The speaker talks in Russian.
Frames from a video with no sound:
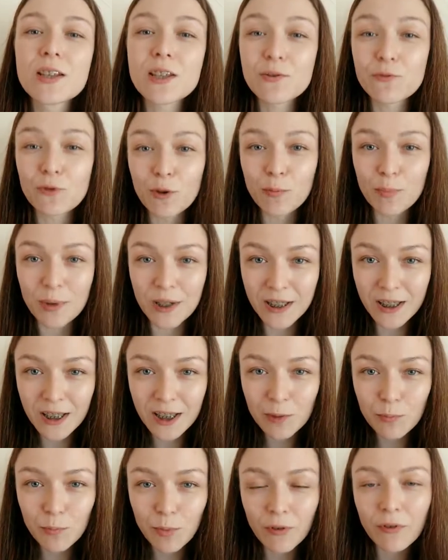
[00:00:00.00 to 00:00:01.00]
свой
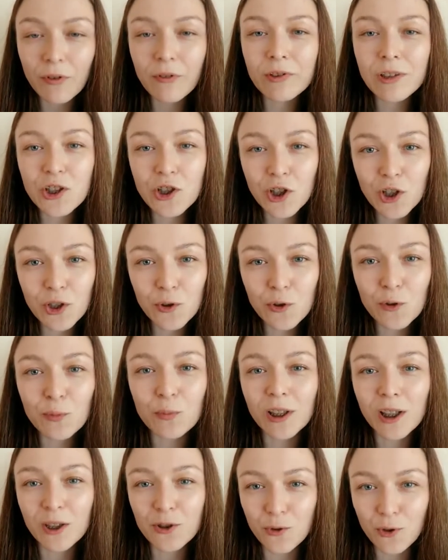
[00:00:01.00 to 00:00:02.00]
проект по вовлечению
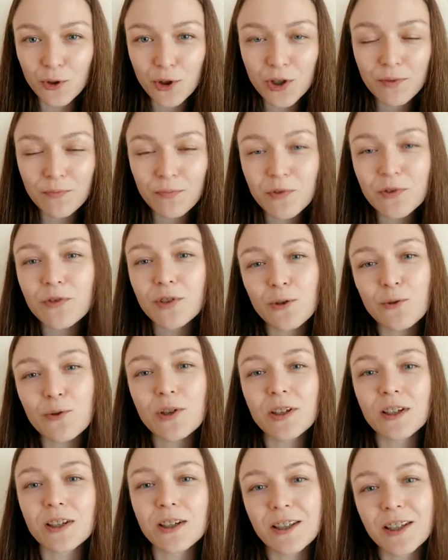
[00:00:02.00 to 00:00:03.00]
молодежи в сферу
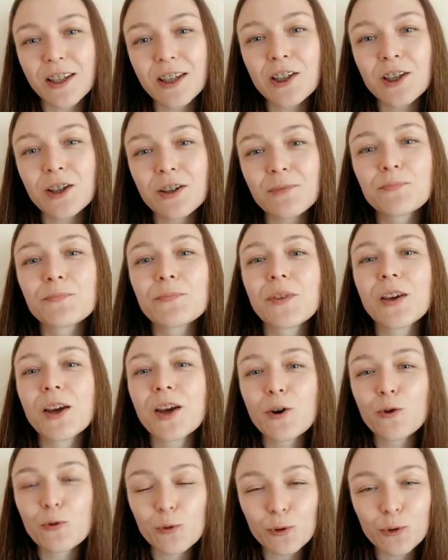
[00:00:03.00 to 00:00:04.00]
сохранения
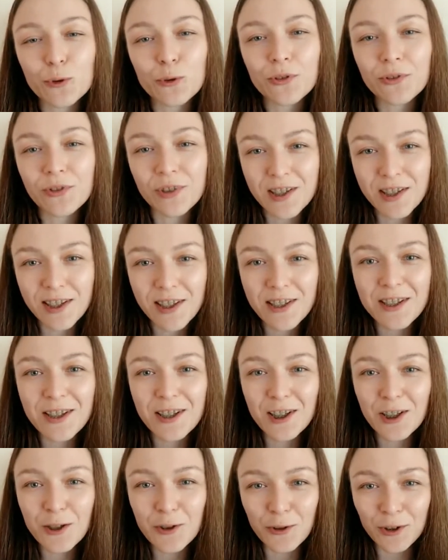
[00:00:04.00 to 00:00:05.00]
культурного
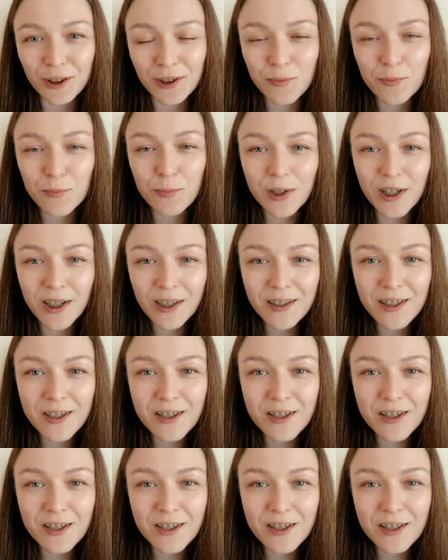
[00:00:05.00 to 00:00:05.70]
наследия региона. Проект